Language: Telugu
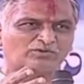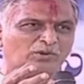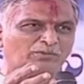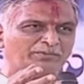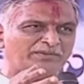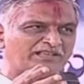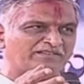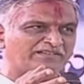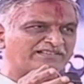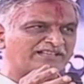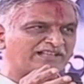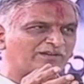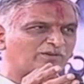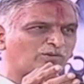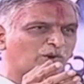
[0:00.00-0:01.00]
తొమ్మిది
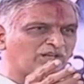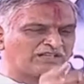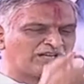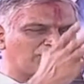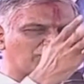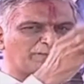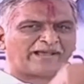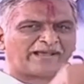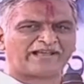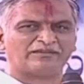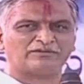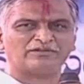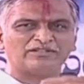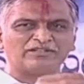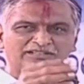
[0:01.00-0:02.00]
వందల కోట్ల రూపాయలు